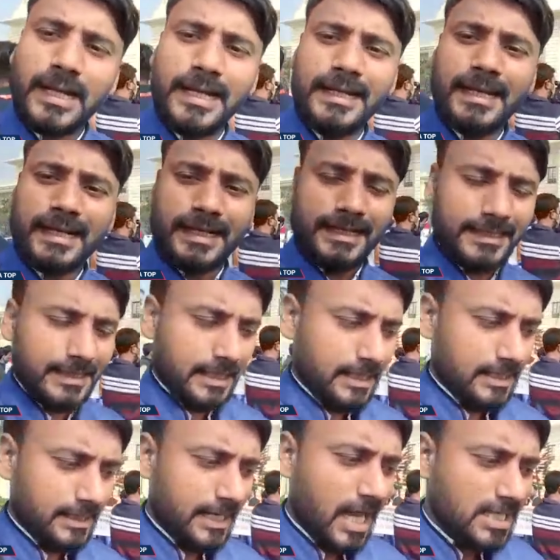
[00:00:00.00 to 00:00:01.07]
कहीं ना कहीं
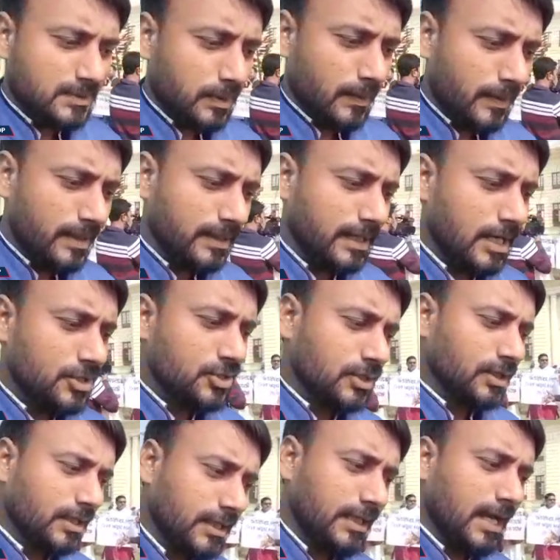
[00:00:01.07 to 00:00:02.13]
राजभवन का
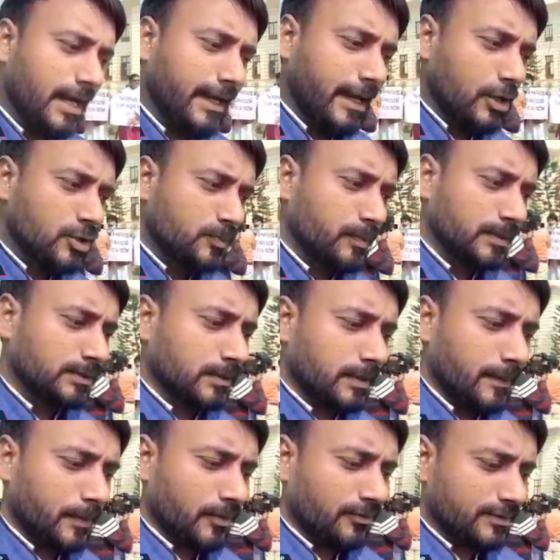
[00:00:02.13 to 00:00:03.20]
जिक्र किया गया उस पत्र
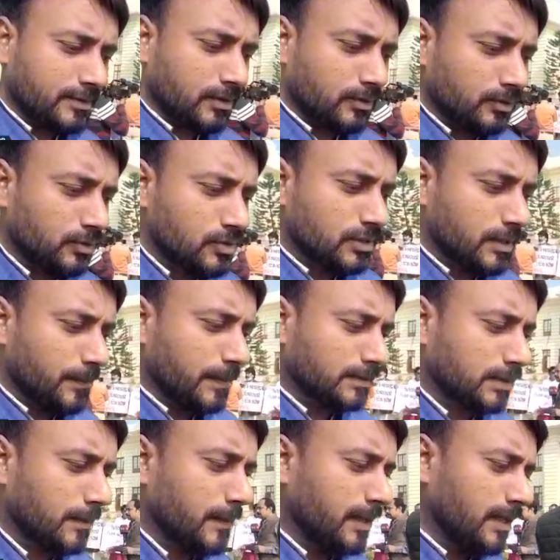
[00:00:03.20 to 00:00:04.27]
में प्रोफेसर कुद्दूस के
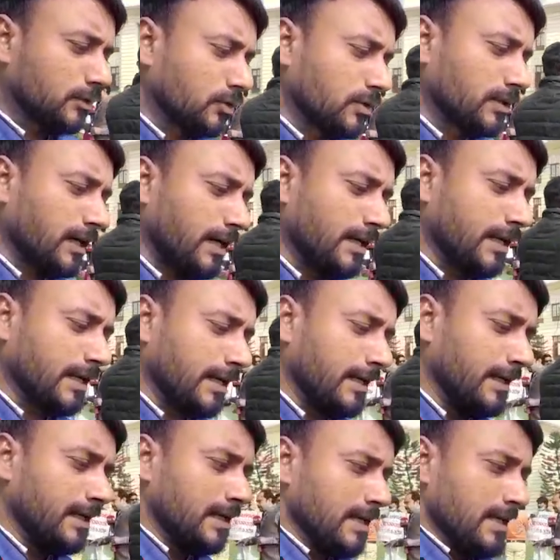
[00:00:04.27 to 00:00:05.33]
पत्र में तो कहीं ना
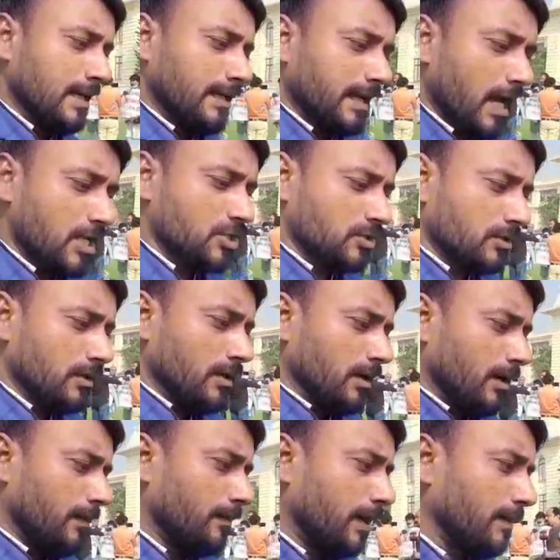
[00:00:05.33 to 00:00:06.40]
कहीं
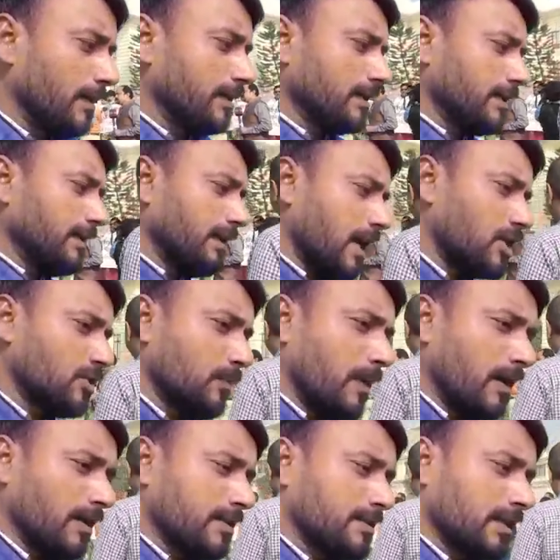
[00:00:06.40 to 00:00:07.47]
राजभवन की
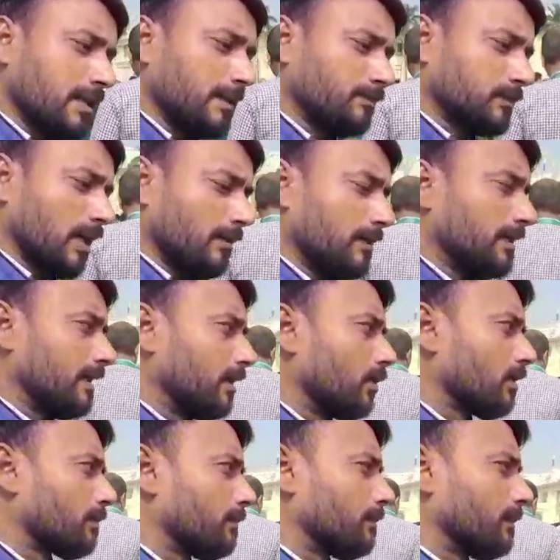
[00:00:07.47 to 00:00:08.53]
राज्यपाल की संलिप्तता भी ये लोग